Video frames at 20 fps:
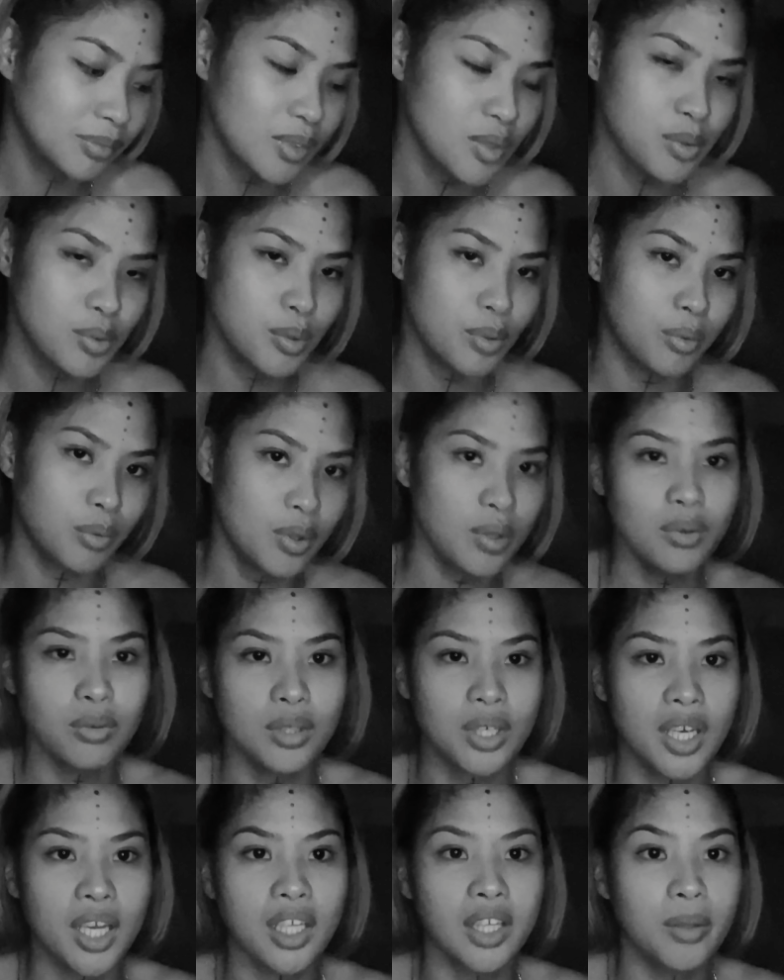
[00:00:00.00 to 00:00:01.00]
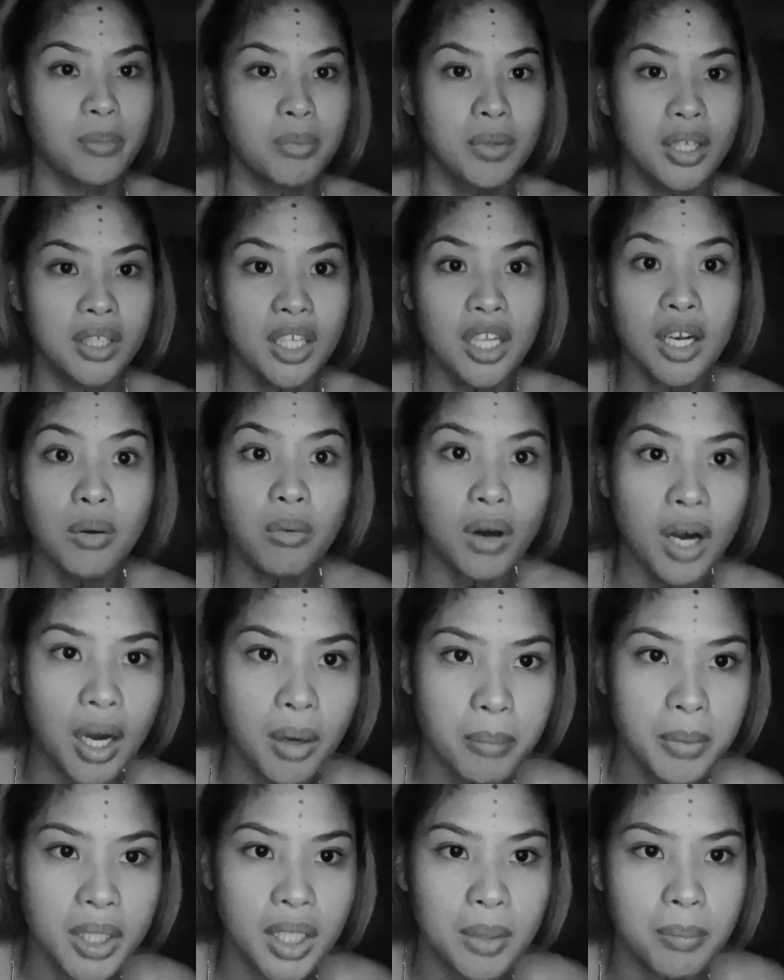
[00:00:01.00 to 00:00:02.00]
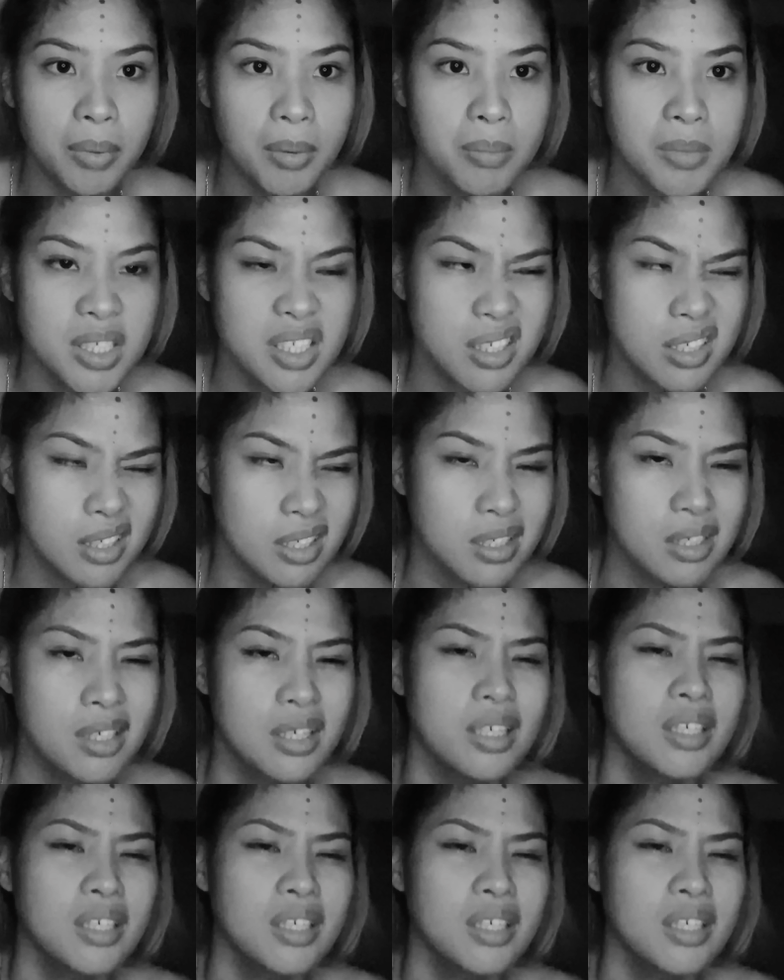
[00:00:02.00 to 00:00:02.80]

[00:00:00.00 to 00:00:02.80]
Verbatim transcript: So, yun, nag-end up na dalawa kami nagpa-massage.